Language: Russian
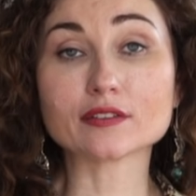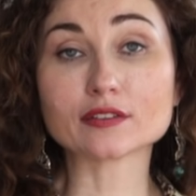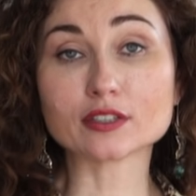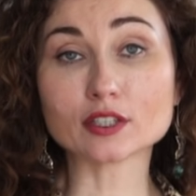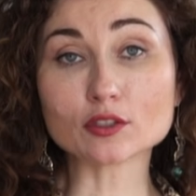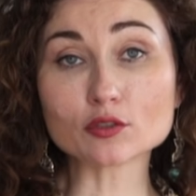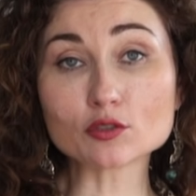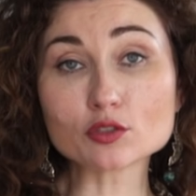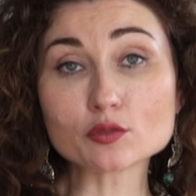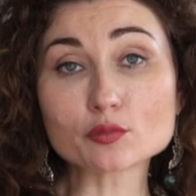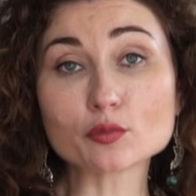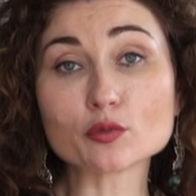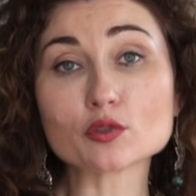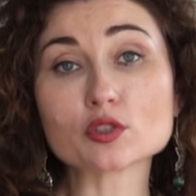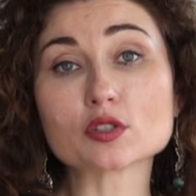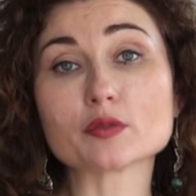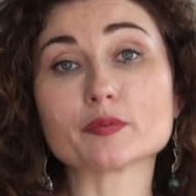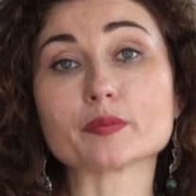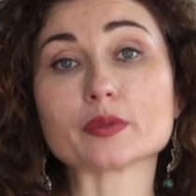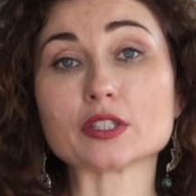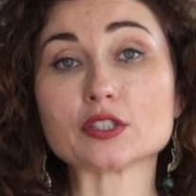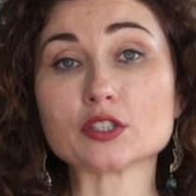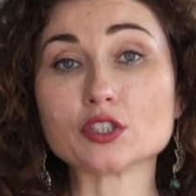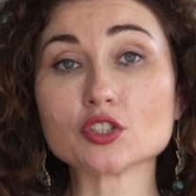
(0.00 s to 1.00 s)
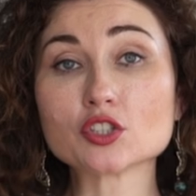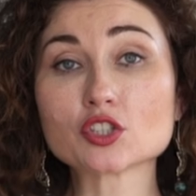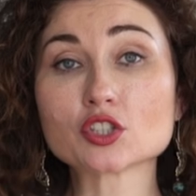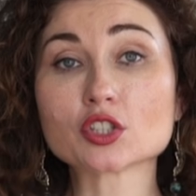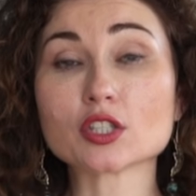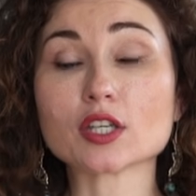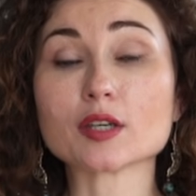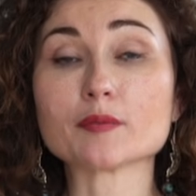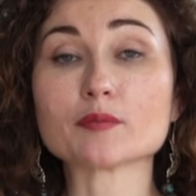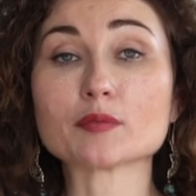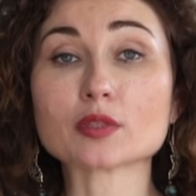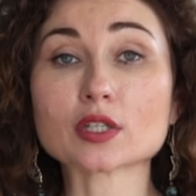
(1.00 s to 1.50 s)
Второй способ –
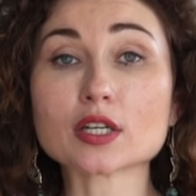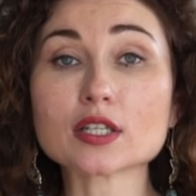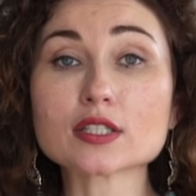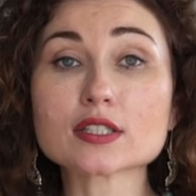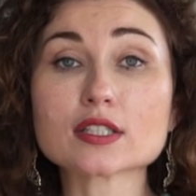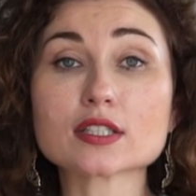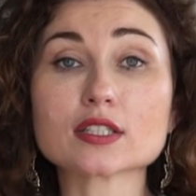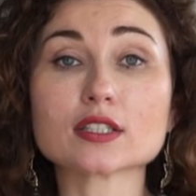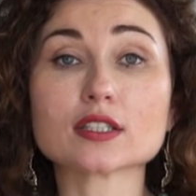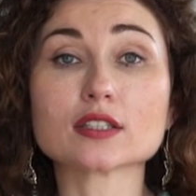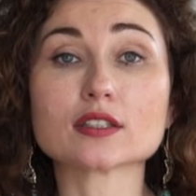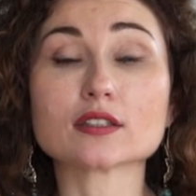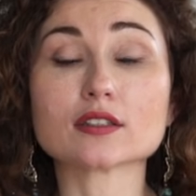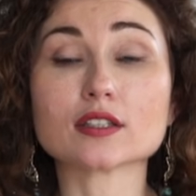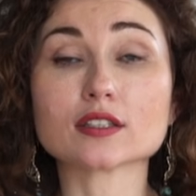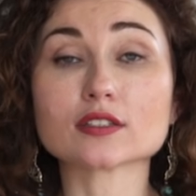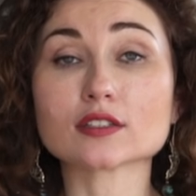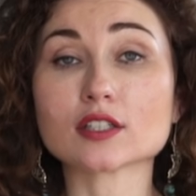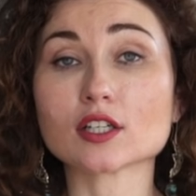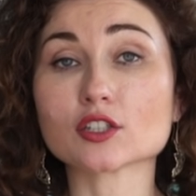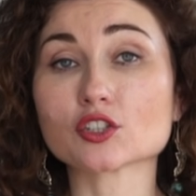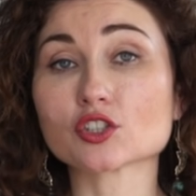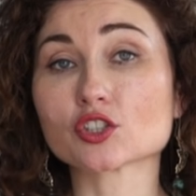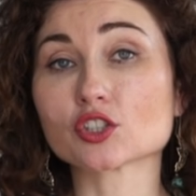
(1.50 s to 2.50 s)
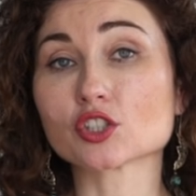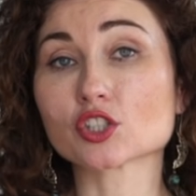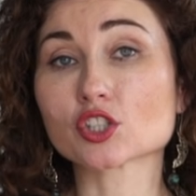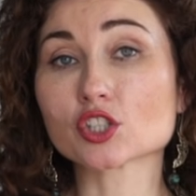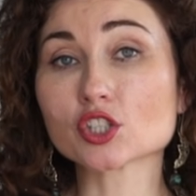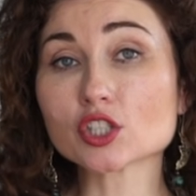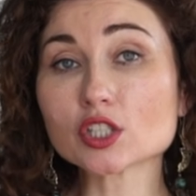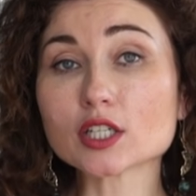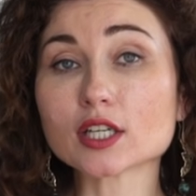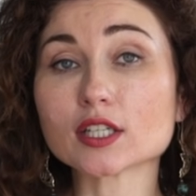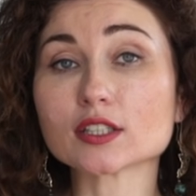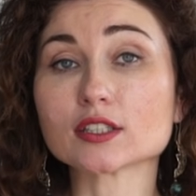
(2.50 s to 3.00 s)
пластические операции, откачка
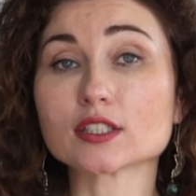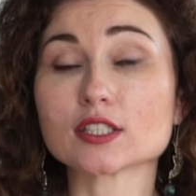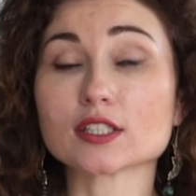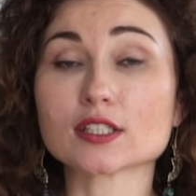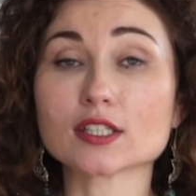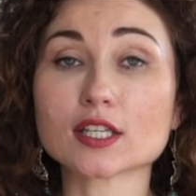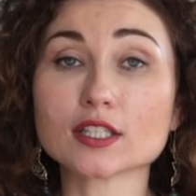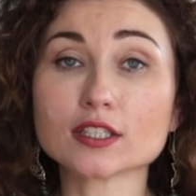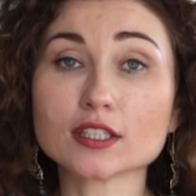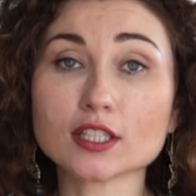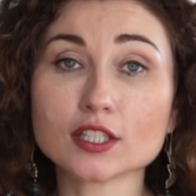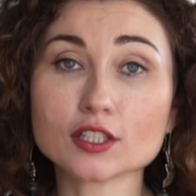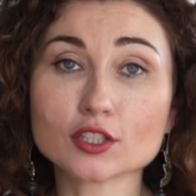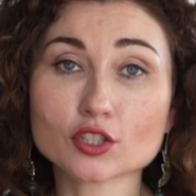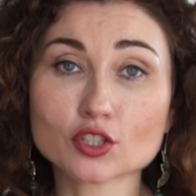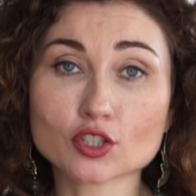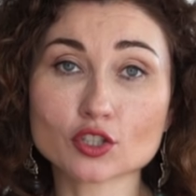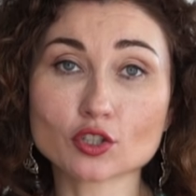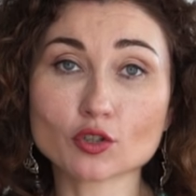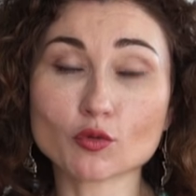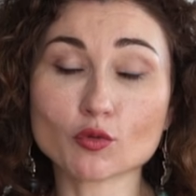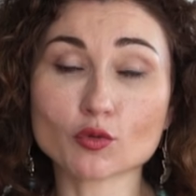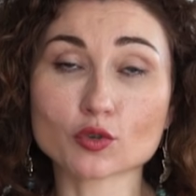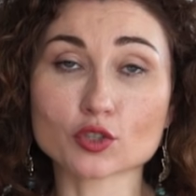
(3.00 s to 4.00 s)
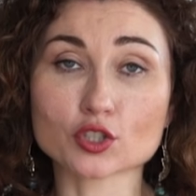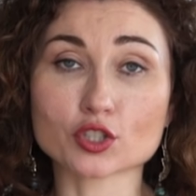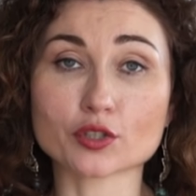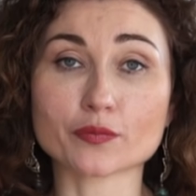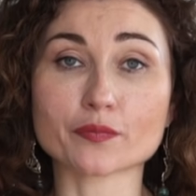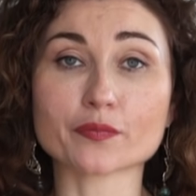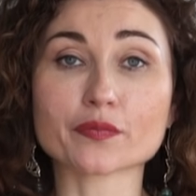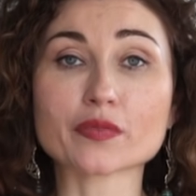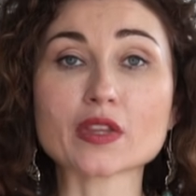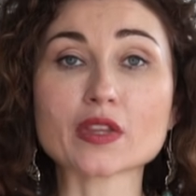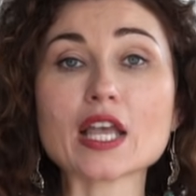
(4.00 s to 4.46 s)
жира, отрезание лишней кожи.